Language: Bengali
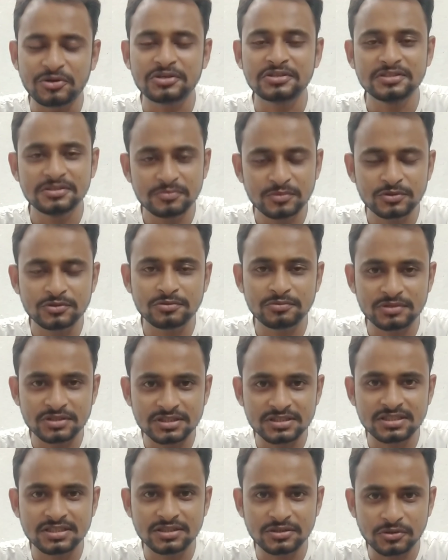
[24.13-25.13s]
অনেকদিন পর
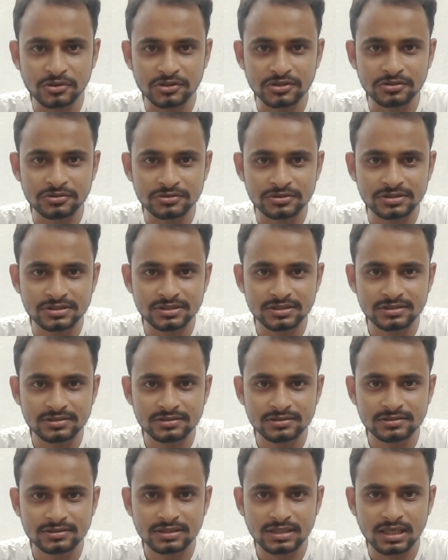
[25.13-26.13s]
তোমাদের সাথে কথা হচ্ছে
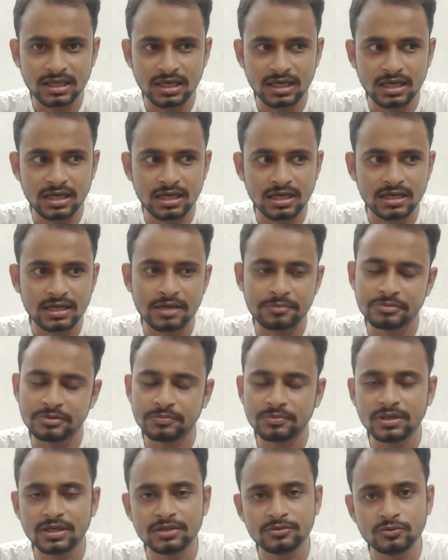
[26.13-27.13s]
আর
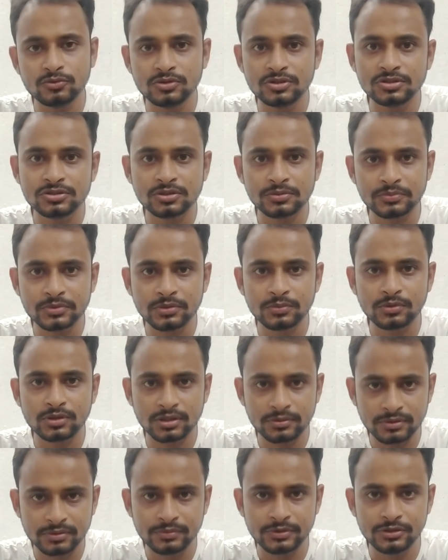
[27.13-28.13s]
আমি প্রায় দু তিন সপ্তাহ
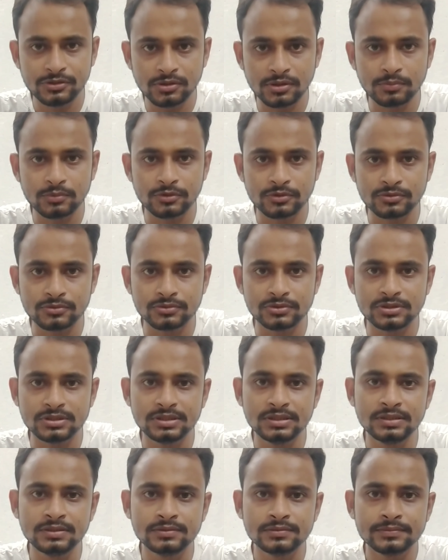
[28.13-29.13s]
পর আবার ভিডিও আপলোড
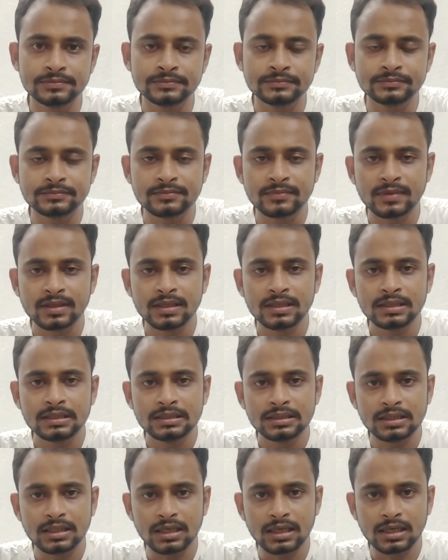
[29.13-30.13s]
করছি
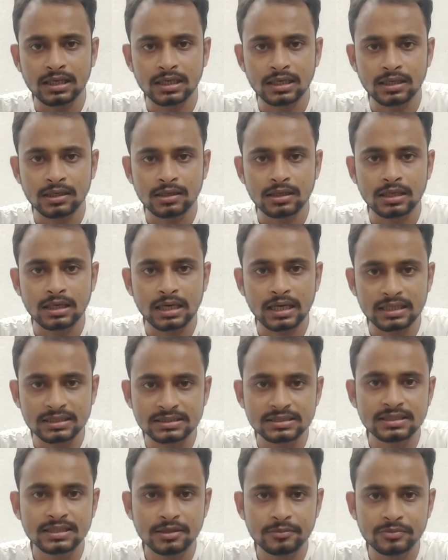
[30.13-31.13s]
তা
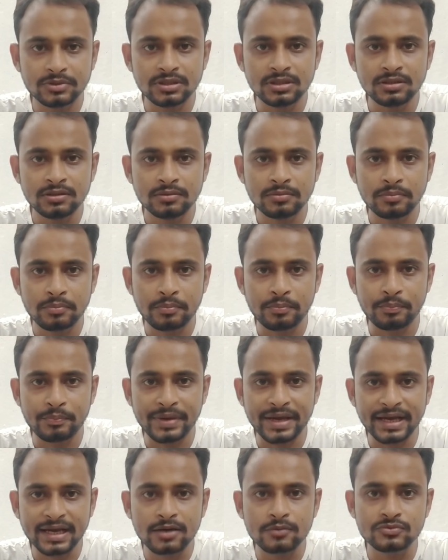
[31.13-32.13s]
আজকে আমি
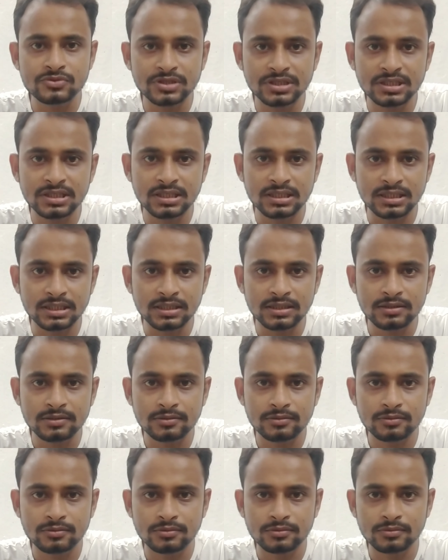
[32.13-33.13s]
মেকআপ সিটি নিয়ে
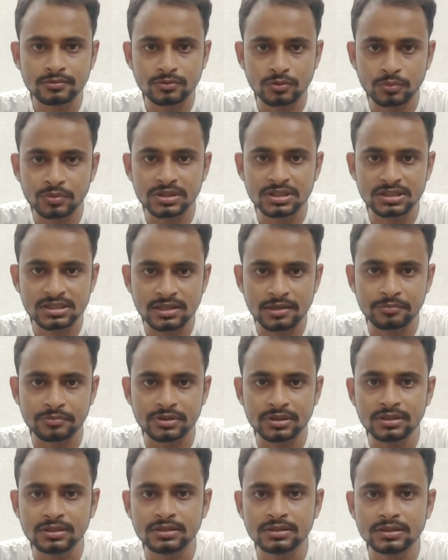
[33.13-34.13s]
তোমাদের
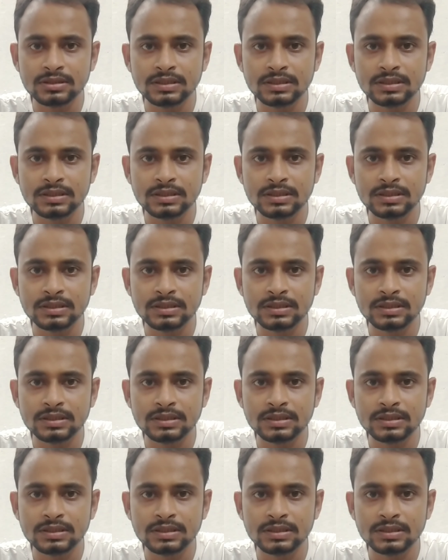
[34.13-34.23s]
সামনে